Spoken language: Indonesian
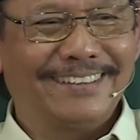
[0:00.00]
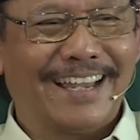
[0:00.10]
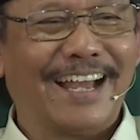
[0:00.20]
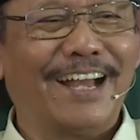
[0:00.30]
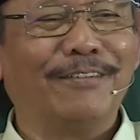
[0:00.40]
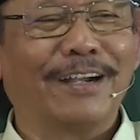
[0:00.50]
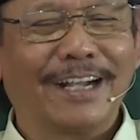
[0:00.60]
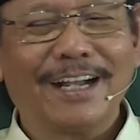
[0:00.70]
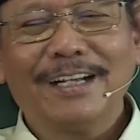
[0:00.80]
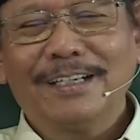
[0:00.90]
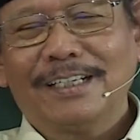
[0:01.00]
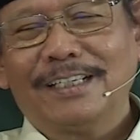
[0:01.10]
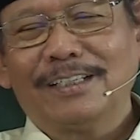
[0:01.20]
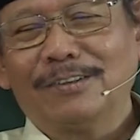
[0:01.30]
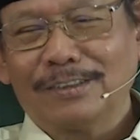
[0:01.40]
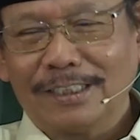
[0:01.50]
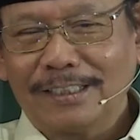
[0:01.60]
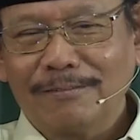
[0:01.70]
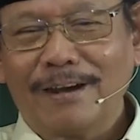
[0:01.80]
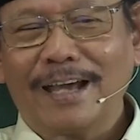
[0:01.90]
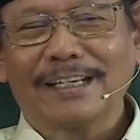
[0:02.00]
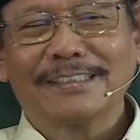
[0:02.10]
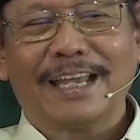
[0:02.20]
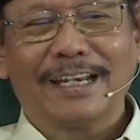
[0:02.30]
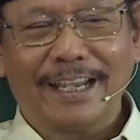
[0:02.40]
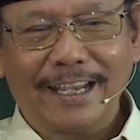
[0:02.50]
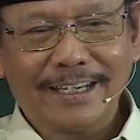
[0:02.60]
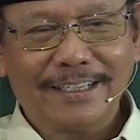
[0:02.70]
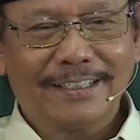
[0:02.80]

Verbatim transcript: Nah, maka ikuti warisane